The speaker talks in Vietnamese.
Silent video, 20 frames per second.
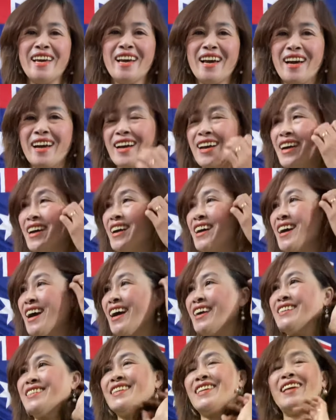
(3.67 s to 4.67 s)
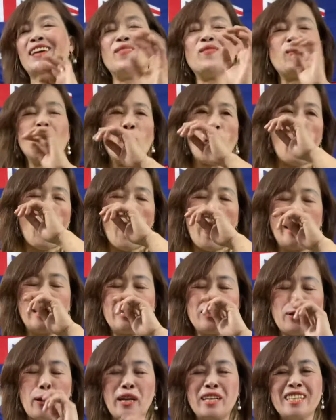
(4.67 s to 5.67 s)
à, anh chị em lo
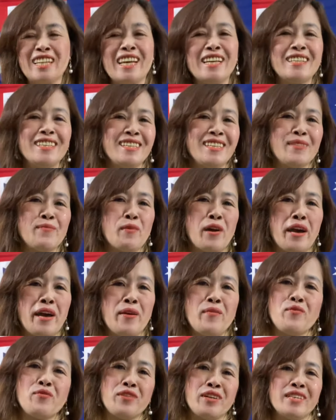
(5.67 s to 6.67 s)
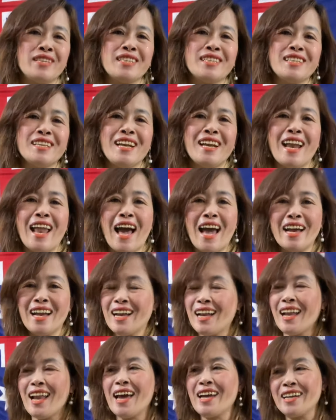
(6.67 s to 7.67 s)
soạn Tết nhưng mà em vẫn cứ like
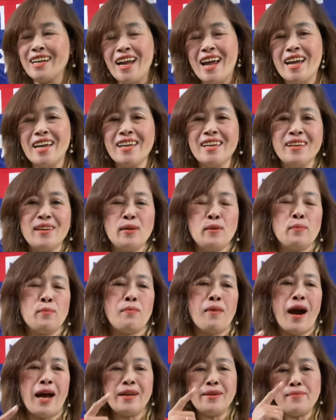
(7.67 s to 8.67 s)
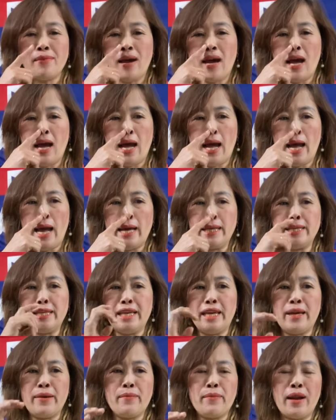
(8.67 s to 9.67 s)
like like Bán mà anh
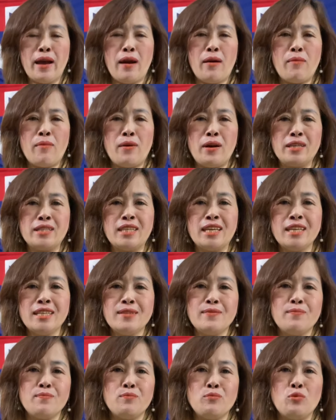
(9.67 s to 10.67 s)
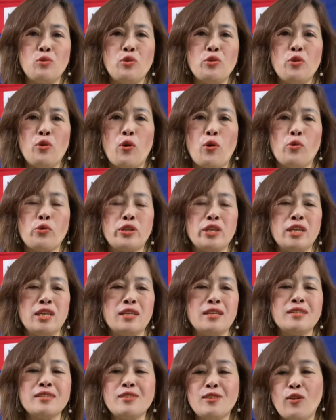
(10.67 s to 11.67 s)
chị em nào mà thích mua đồ thì
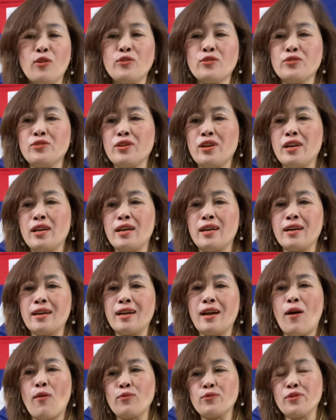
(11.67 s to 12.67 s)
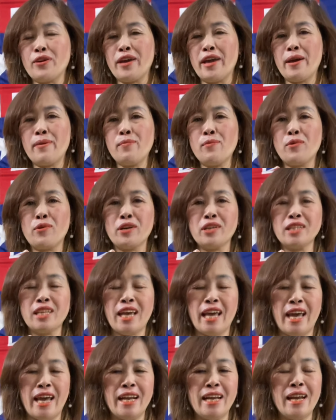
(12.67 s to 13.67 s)
cứ chốt rồi là cọc cho em một cái
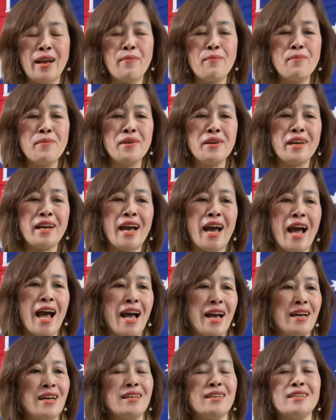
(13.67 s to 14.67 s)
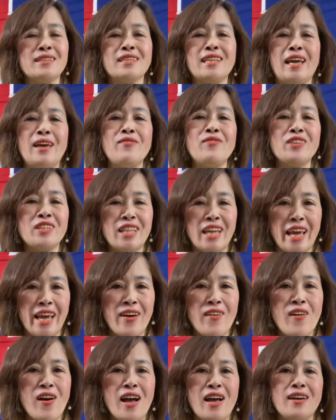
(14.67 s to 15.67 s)
thẻ 50k Thẻ
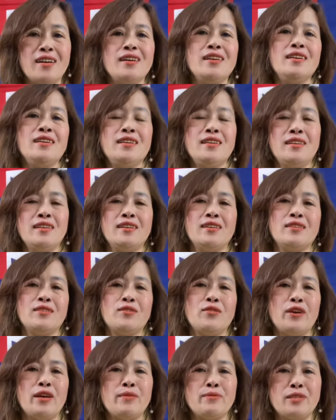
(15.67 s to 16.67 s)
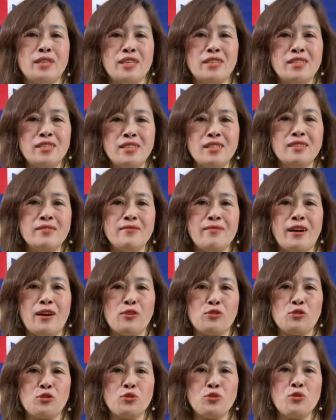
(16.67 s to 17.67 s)
Viettel ha Rồi em sẽ trừ
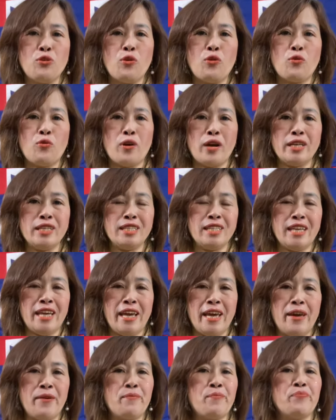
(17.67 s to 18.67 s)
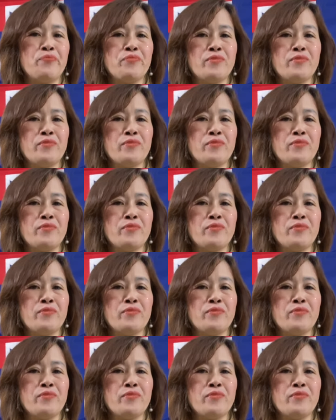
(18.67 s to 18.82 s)
vào số đồ của anh chị em